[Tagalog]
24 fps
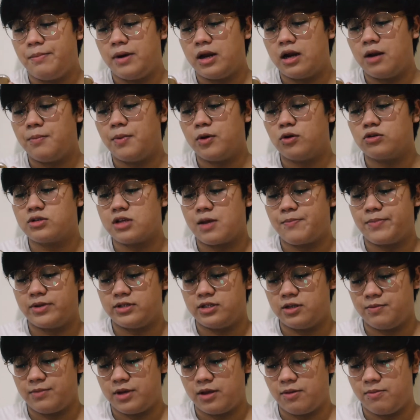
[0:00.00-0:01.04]
para pag-usapan
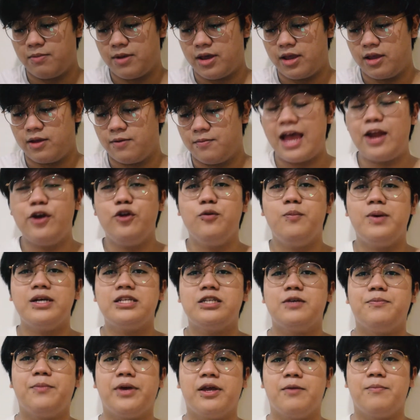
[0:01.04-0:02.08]
si Maymay. Ano ba
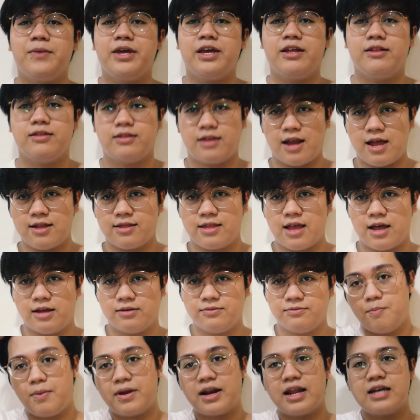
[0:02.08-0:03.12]
si Maymay Entrata?
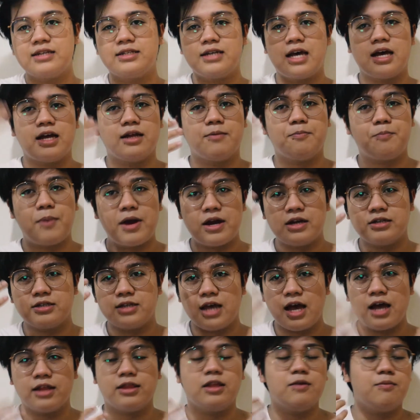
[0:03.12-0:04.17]
Para sa para
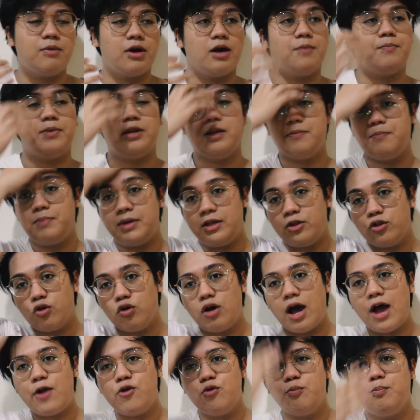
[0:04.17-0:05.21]
sa ating mga
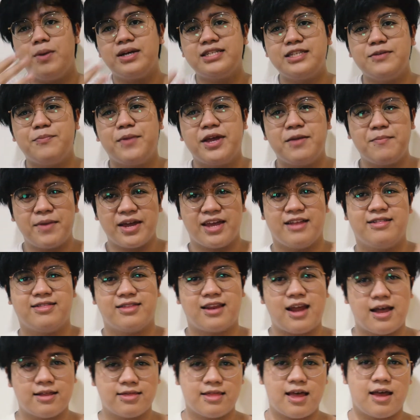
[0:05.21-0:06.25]
Pilipino, ano ba si Maymay
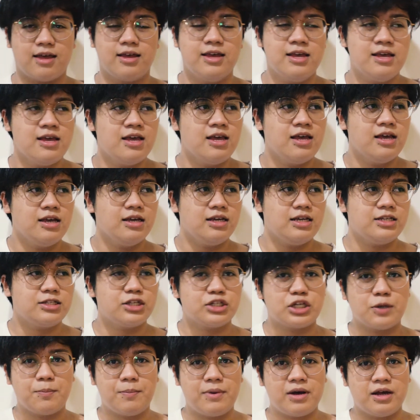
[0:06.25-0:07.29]
Entrata? Isa
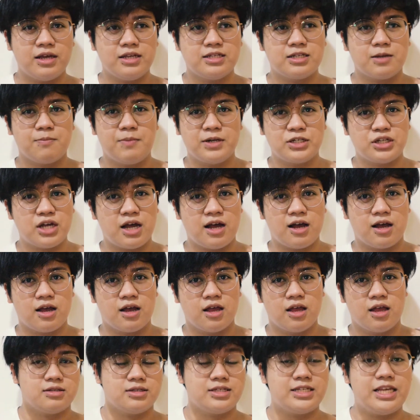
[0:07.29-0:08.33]
siya ba isa ba siyang
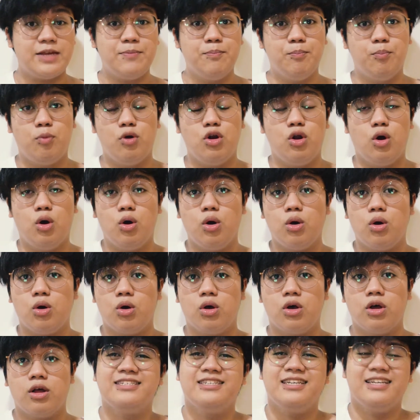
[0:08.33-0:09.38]
simbolo?
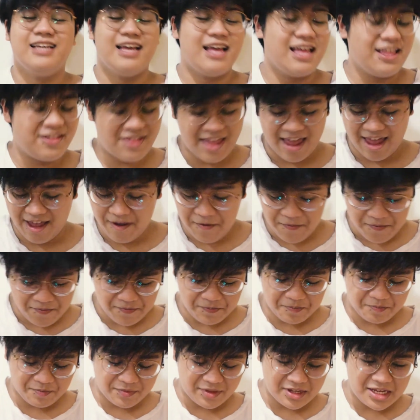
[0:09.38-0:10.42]
Hindi
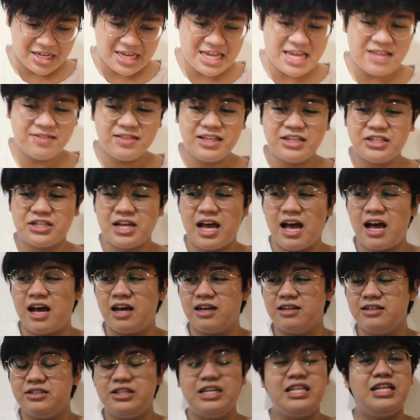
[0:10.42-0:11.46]
hindi
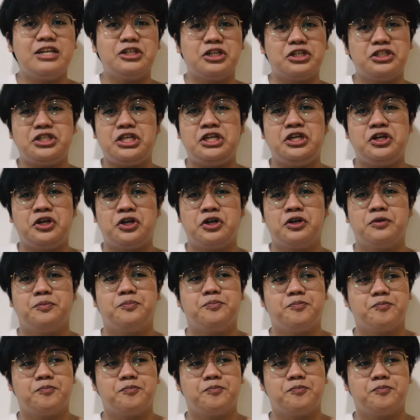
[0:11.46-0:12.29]
siya, hindi lang siya singer,